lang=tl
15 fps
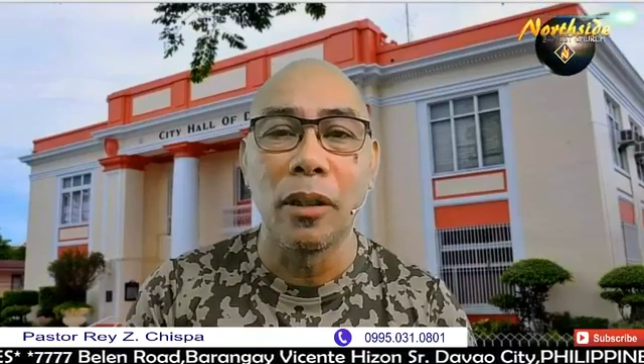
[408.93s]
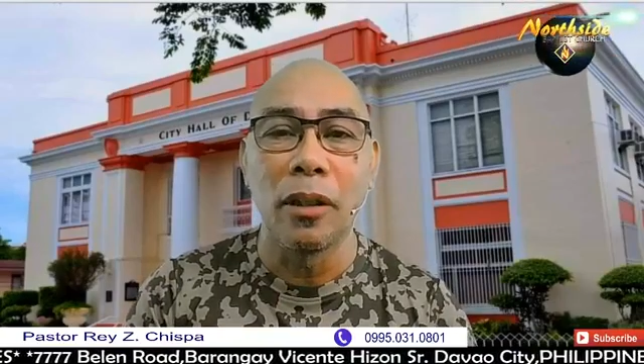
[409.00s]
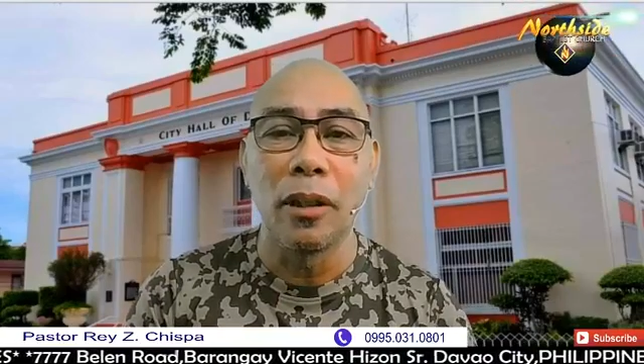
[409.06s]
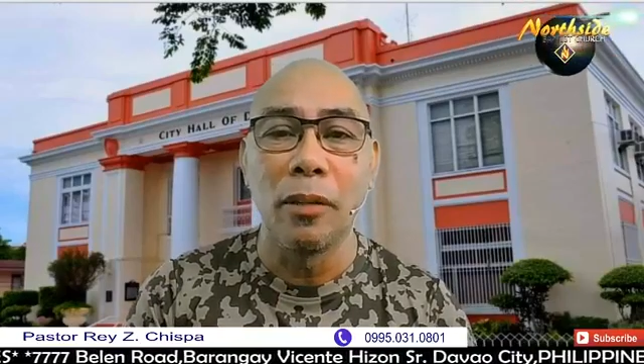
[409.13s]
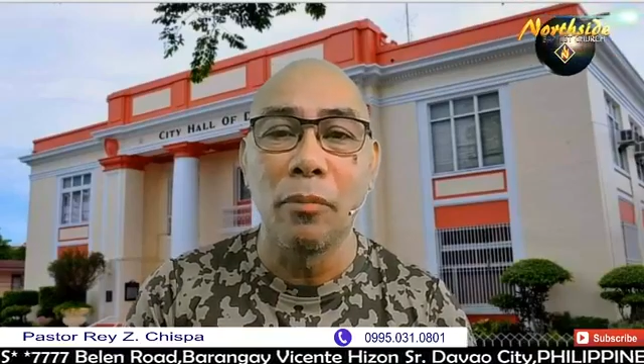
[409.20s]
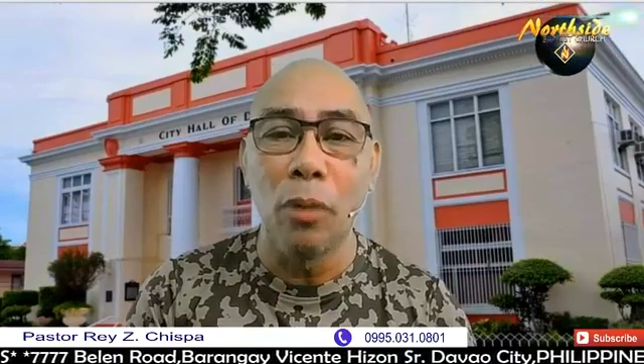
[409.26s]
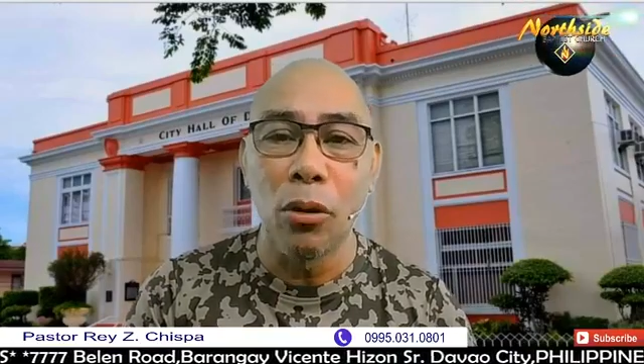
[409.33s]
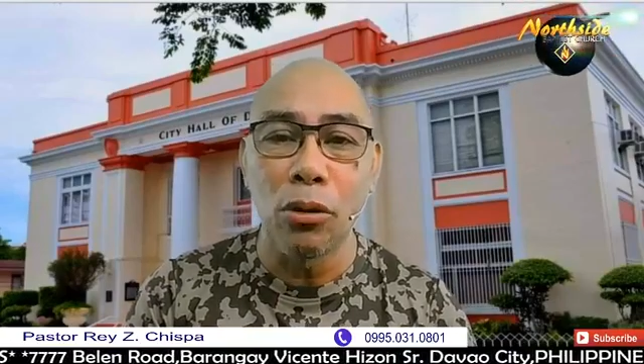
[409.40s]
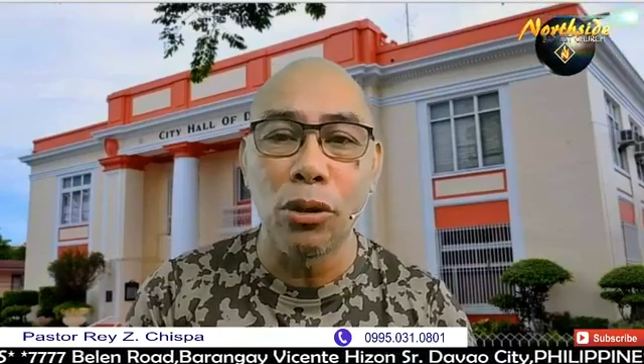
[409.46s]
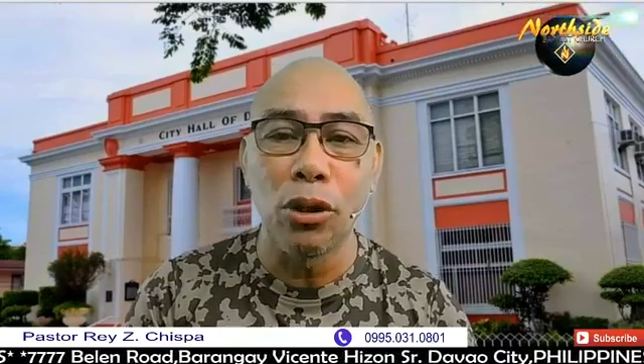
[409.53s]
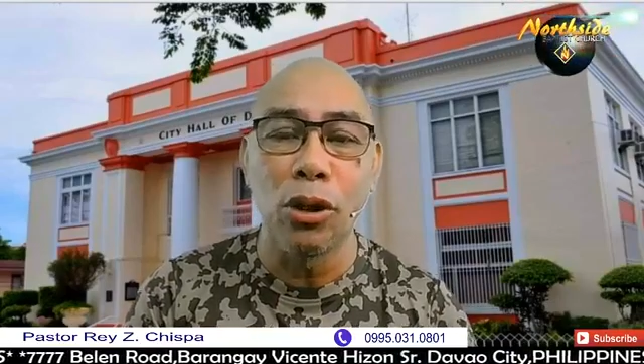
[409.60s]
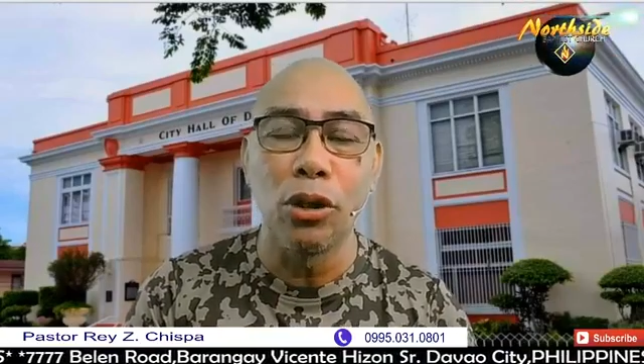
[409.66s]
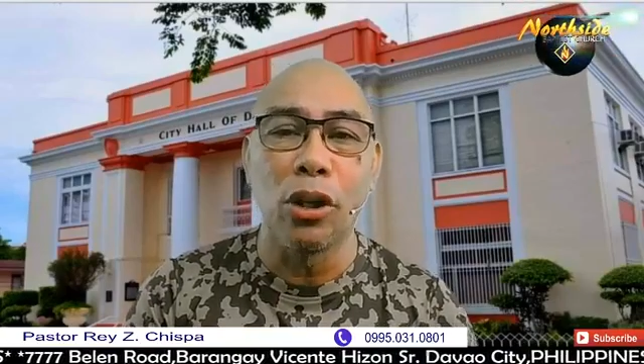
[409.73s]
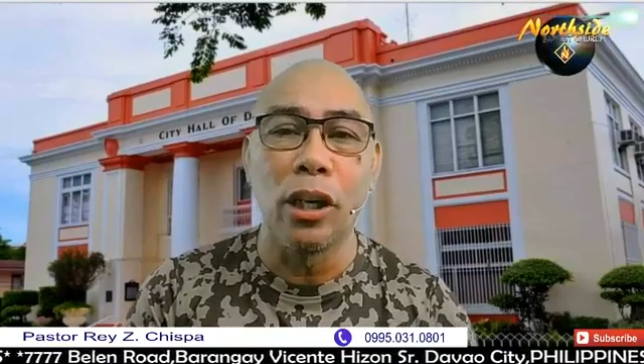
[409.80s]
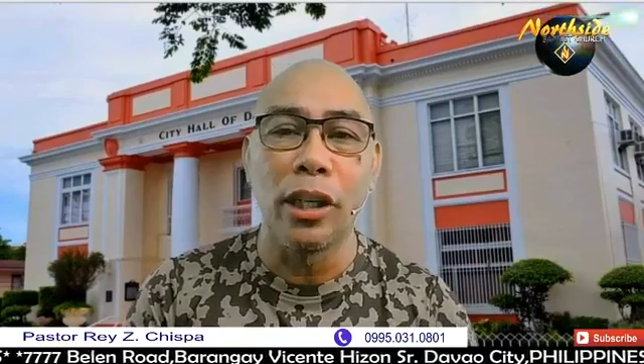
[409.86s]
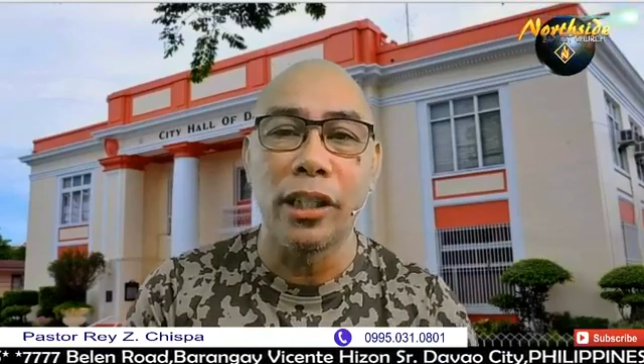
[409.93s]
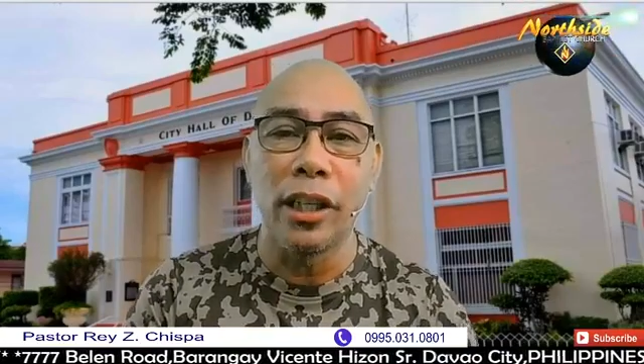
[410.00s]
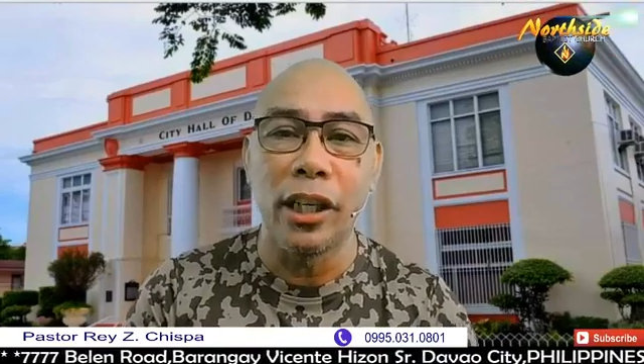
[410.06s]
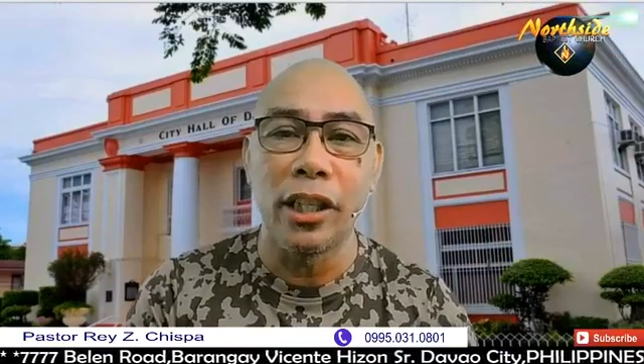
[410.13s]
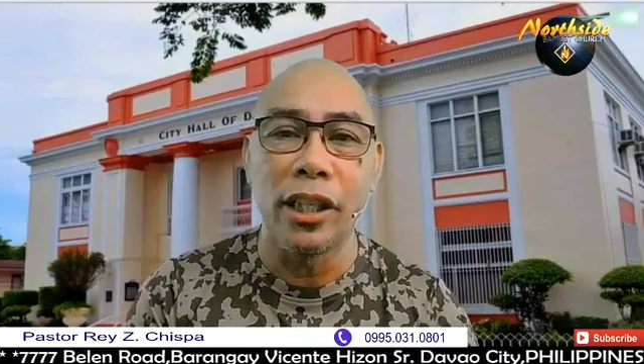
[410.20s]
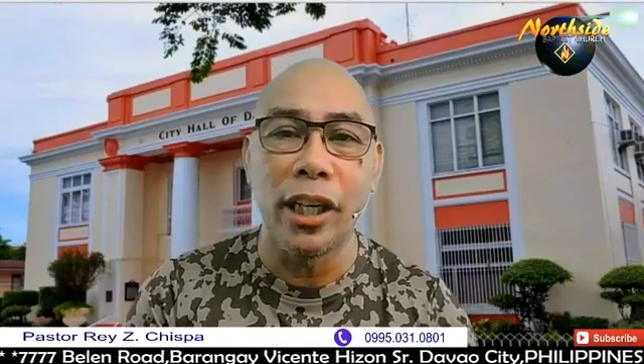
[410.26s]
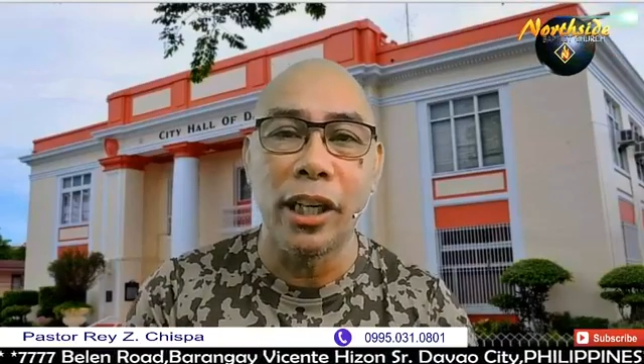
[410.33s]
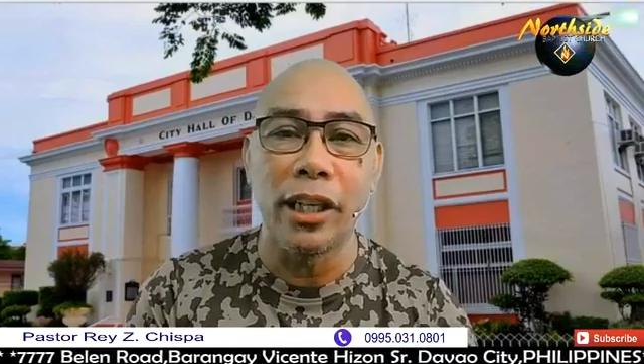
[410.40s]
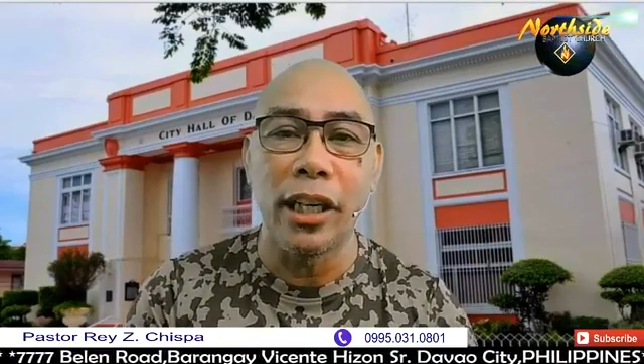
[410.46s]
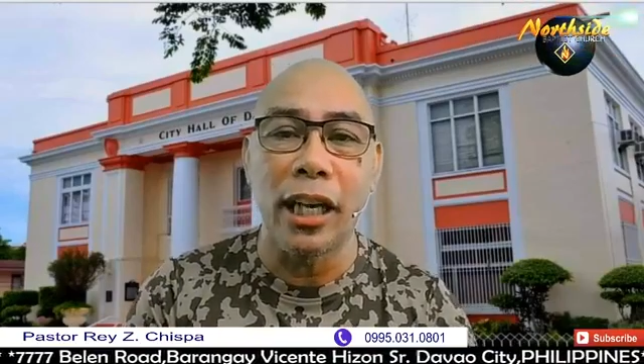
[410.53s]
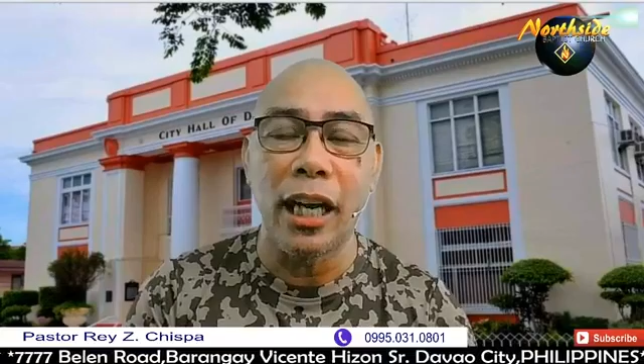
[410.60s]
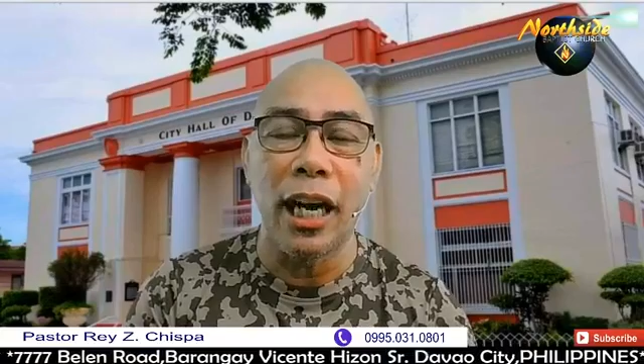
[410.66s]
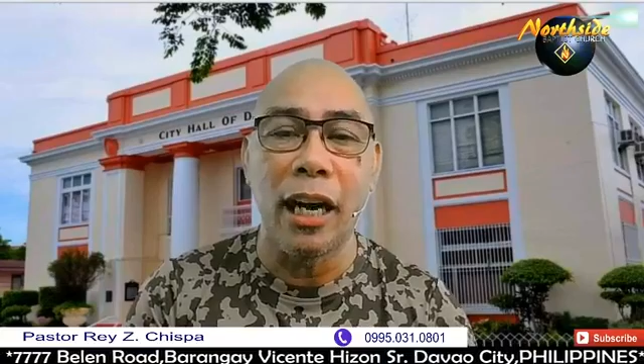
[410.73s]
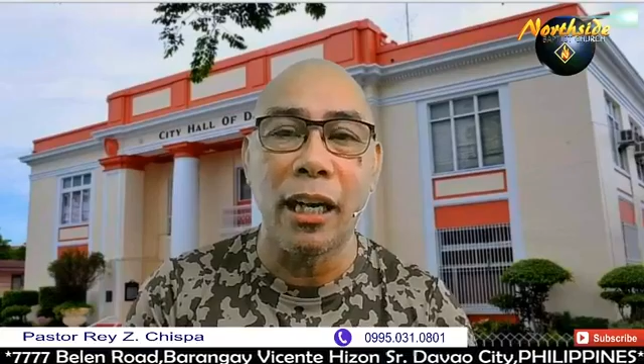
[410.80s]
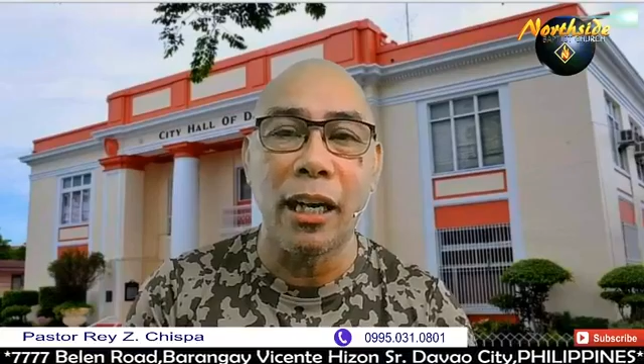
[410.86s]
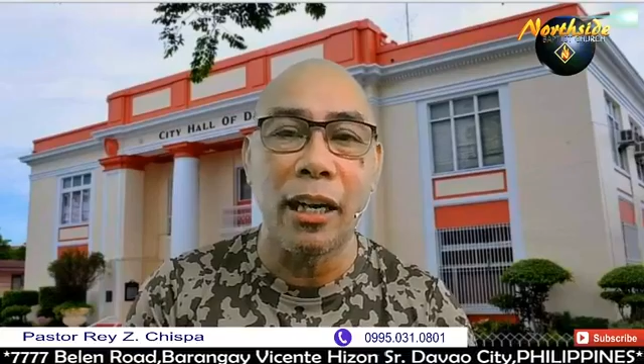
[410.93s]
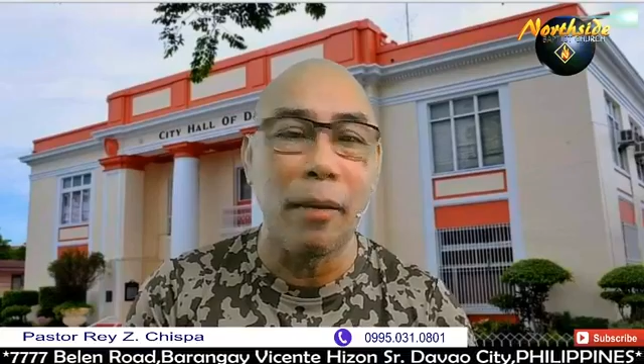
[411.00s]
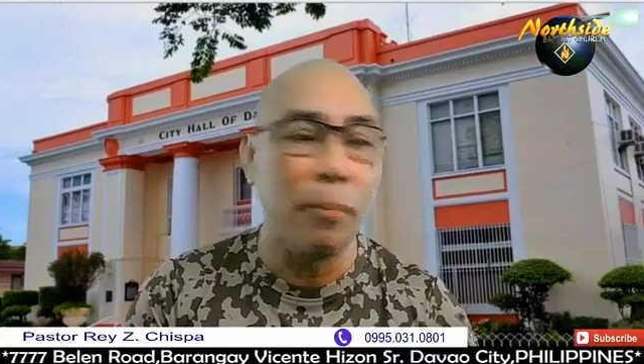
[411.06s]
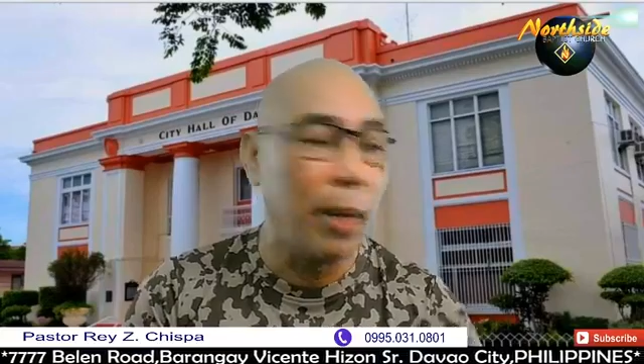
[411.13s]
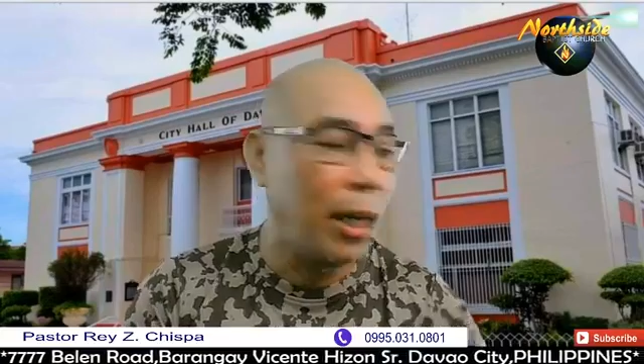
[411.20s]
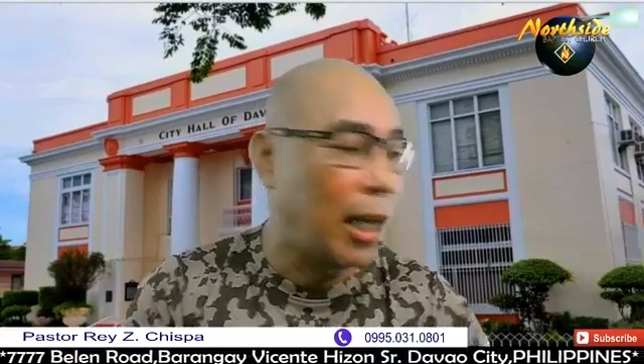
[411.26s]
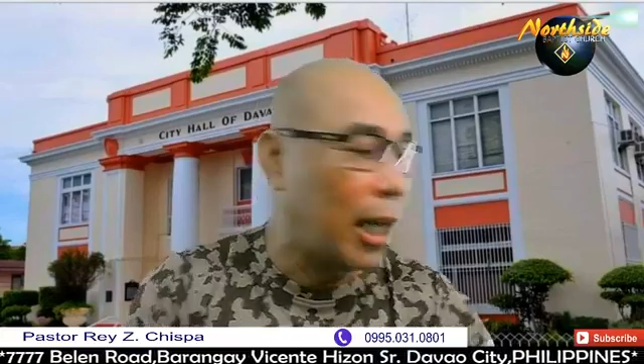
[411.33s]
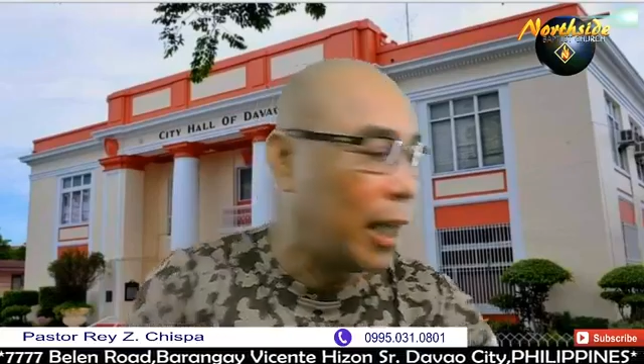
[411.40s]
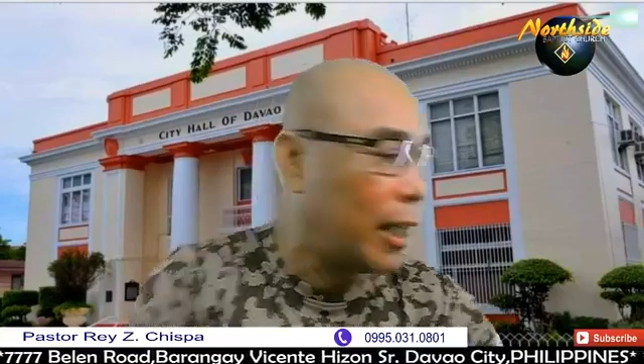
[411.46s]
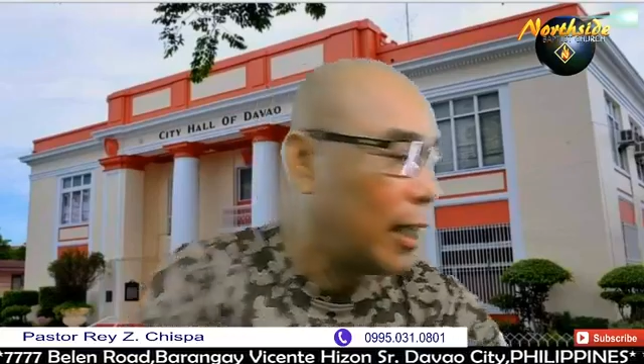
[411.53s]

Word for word: devotion or sinishare niya kahap kagabi ay